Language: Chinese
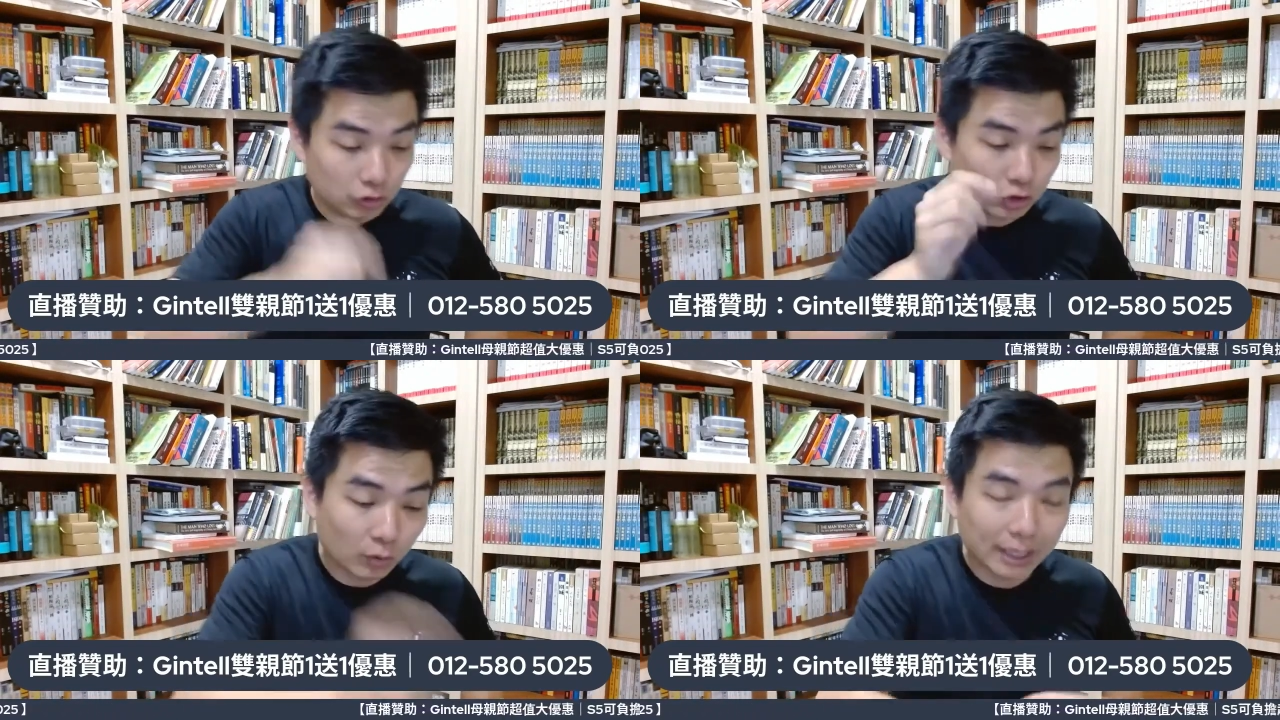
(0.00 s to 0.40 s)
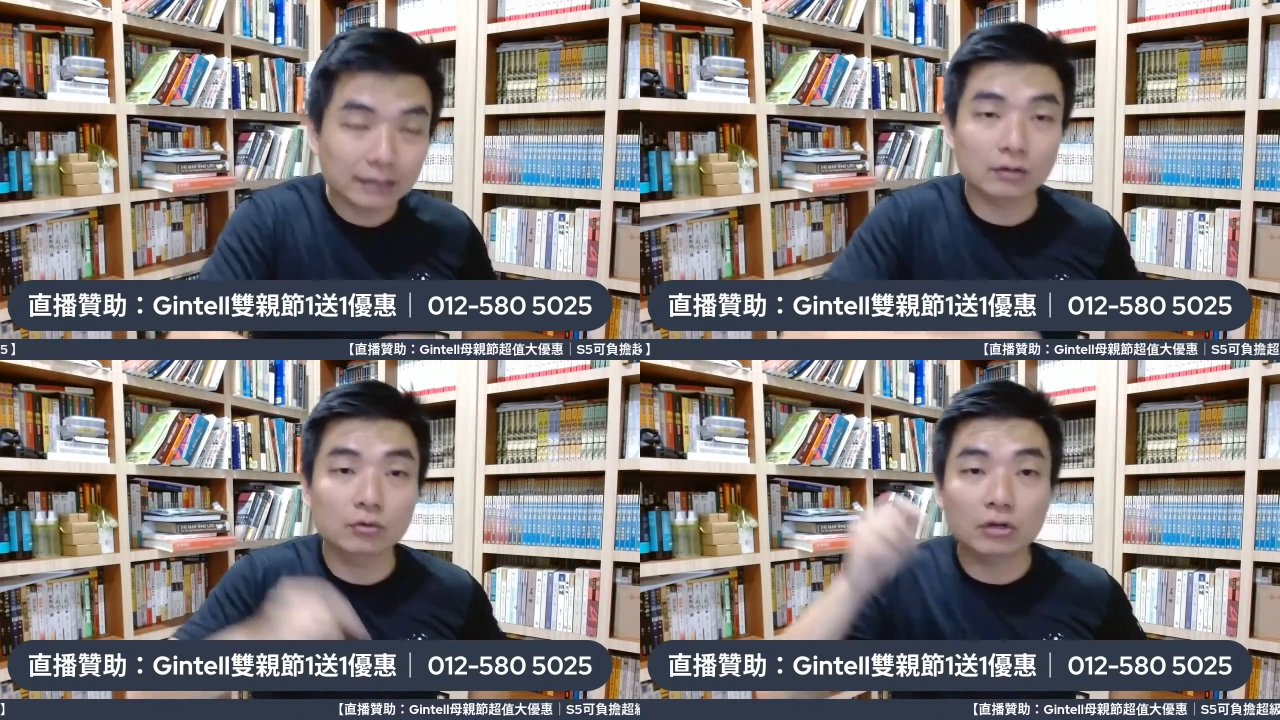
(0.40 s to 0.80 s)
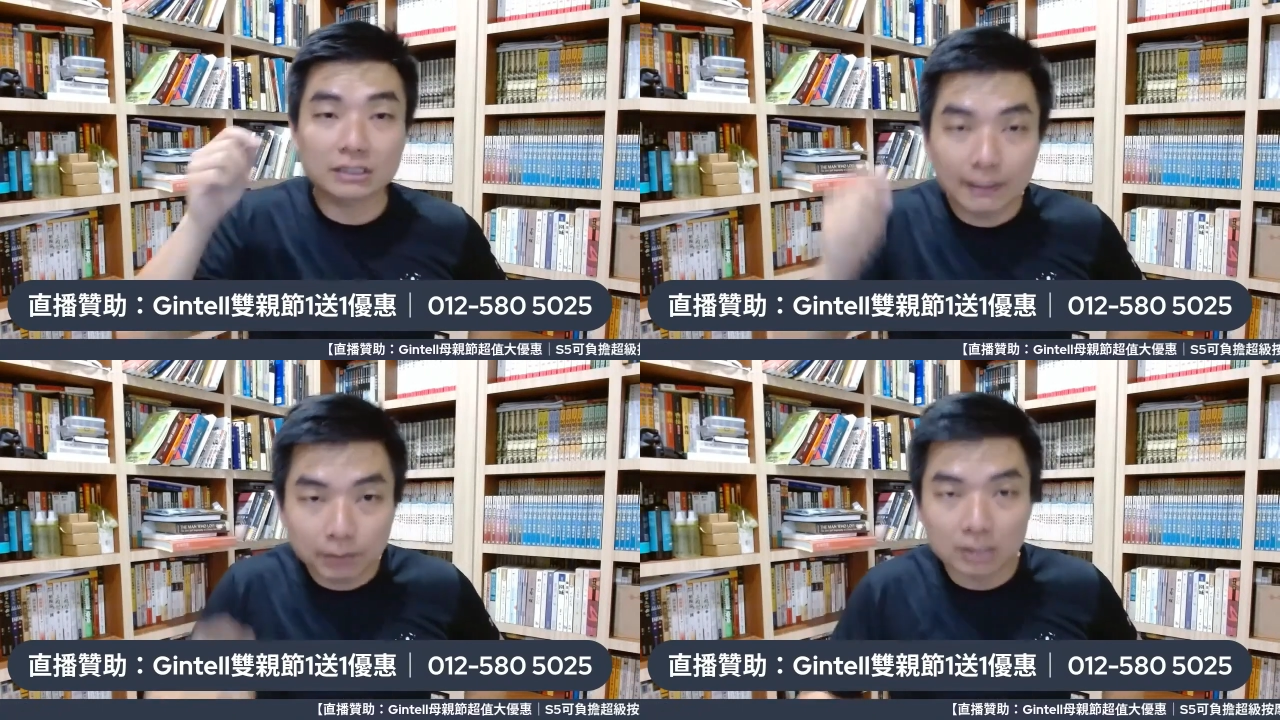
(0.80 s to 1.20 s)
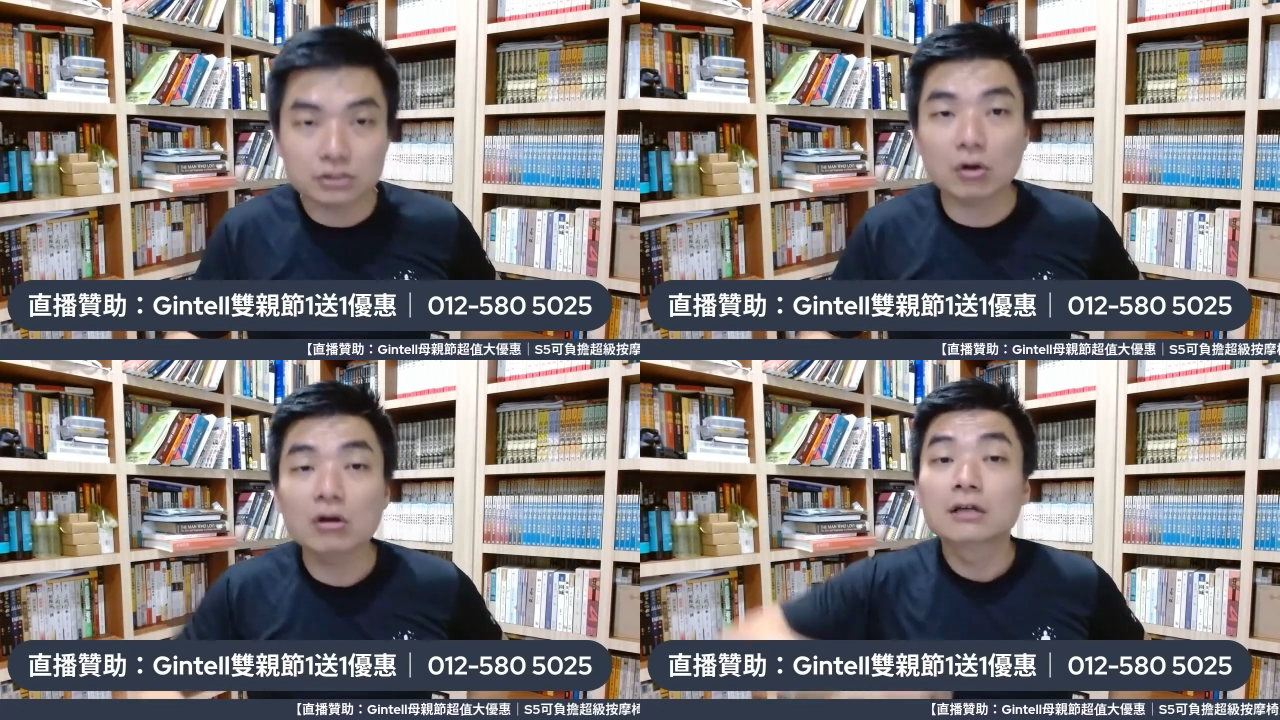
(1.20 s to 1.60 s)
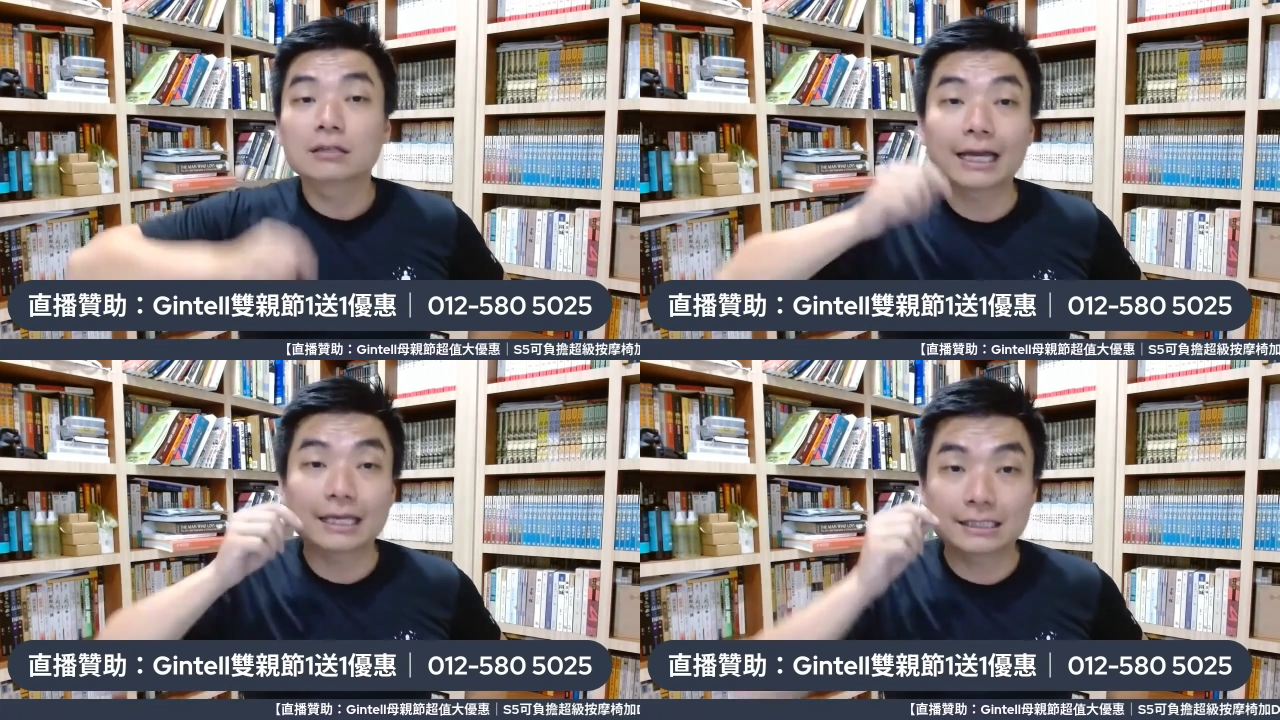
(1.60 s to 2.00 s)
所以同样的，如果你在 Play Store，
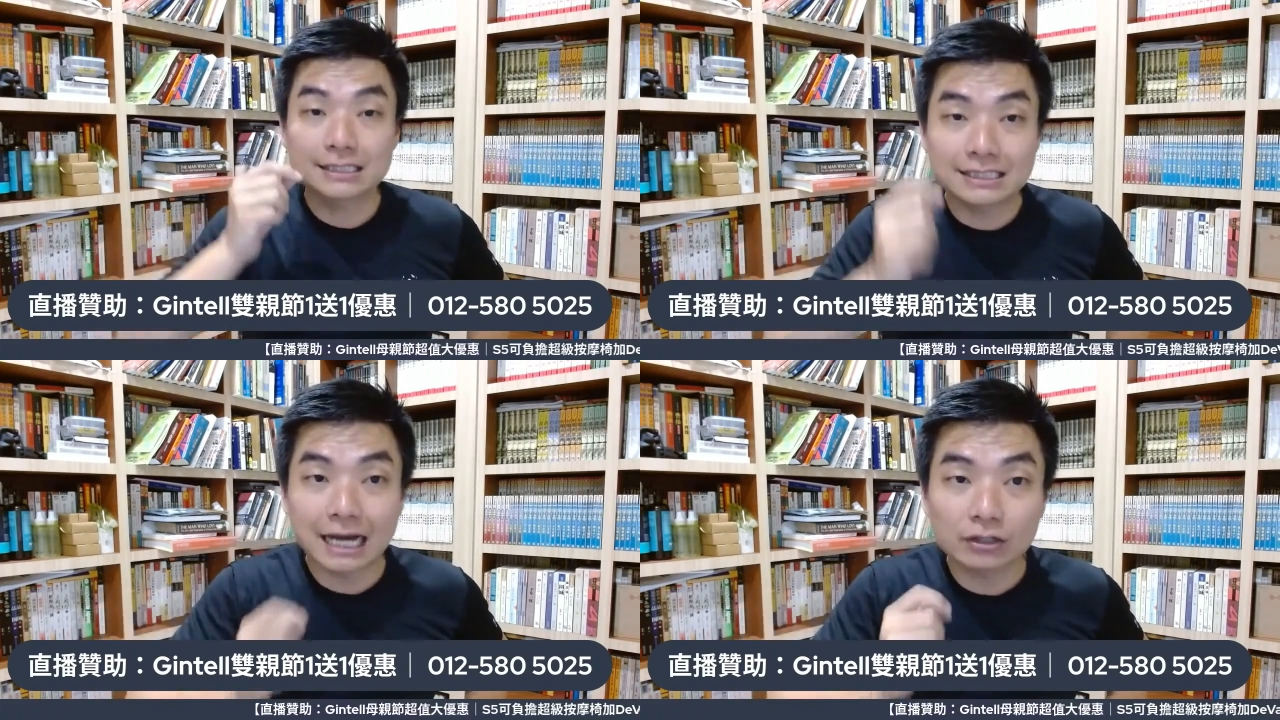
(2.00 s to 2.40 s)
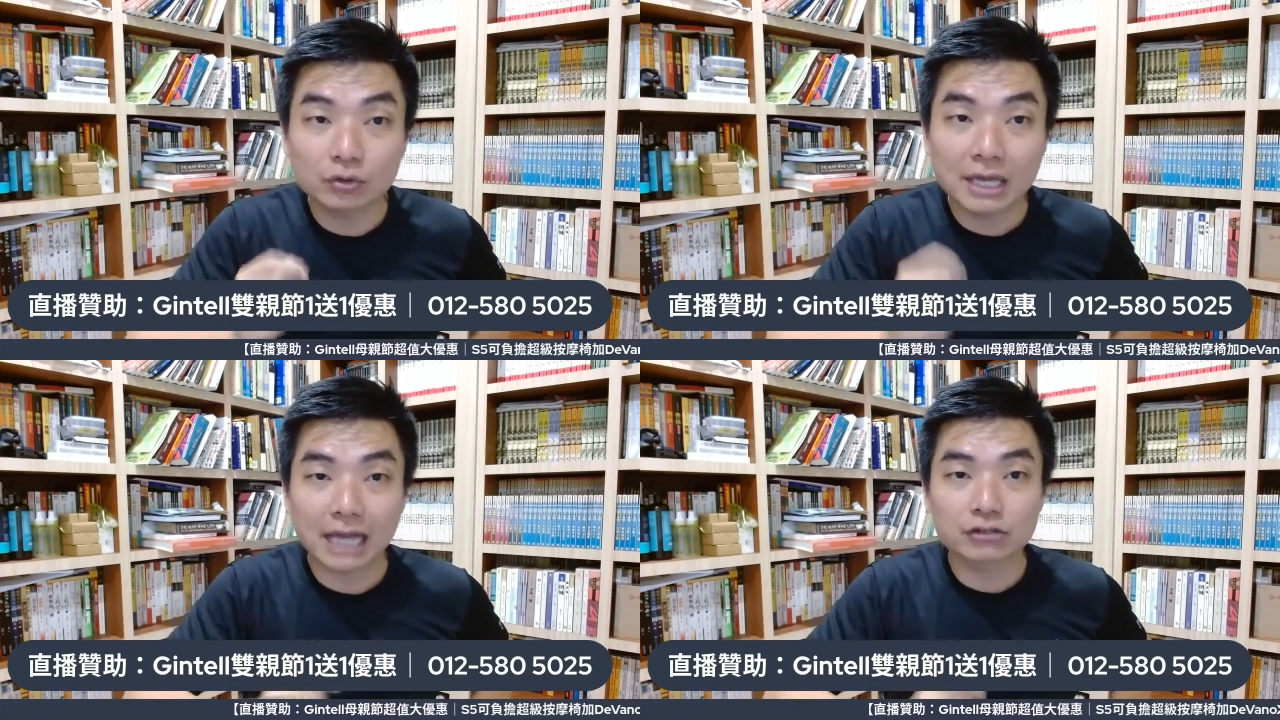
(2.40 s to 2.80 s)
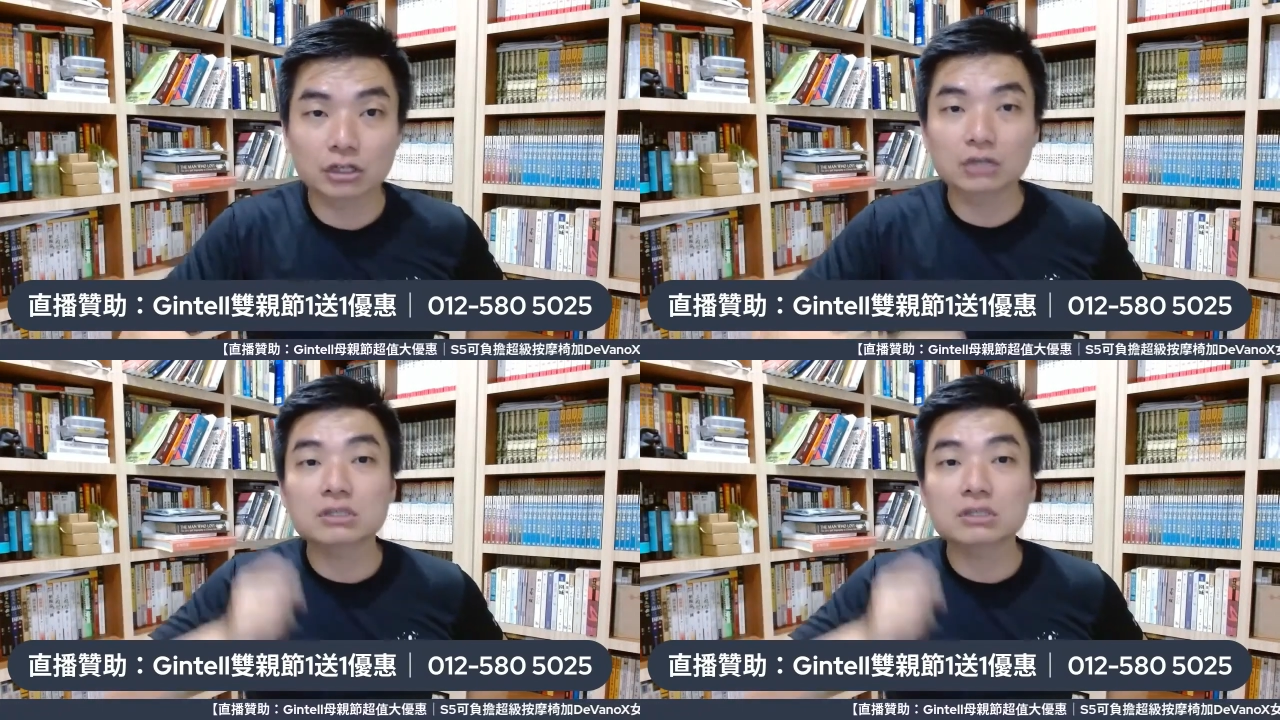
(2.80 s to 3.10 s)
它也是相对安全，